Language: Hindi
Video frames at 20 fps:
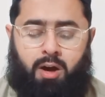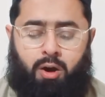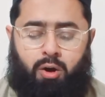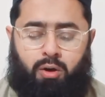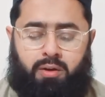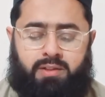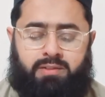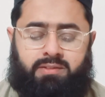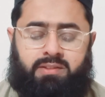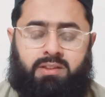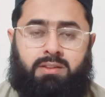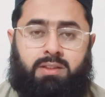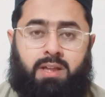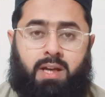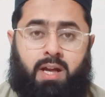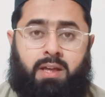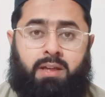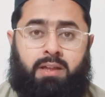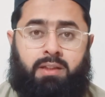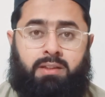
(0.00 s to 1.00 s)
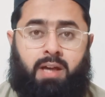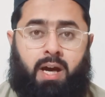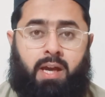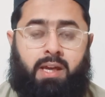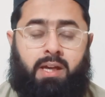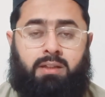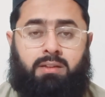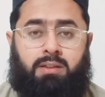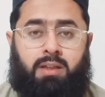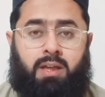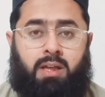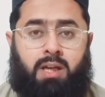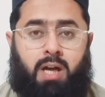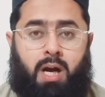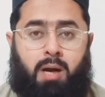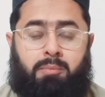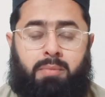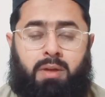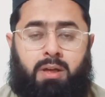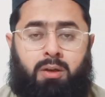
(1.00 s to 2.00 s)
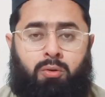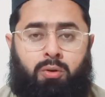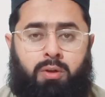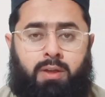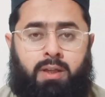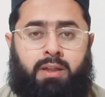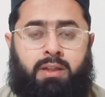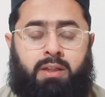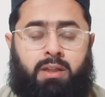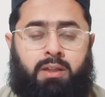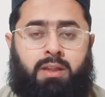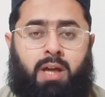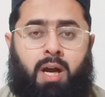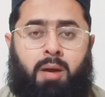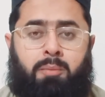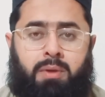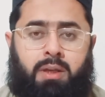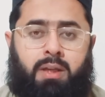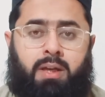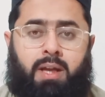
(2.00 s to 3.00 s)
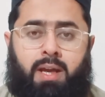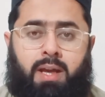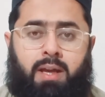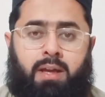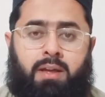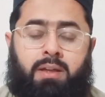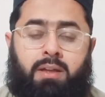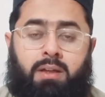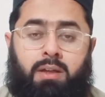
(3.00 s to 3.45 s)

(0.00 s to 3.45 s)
और इसी तरह हिदायत कामिल होने की ताबीर है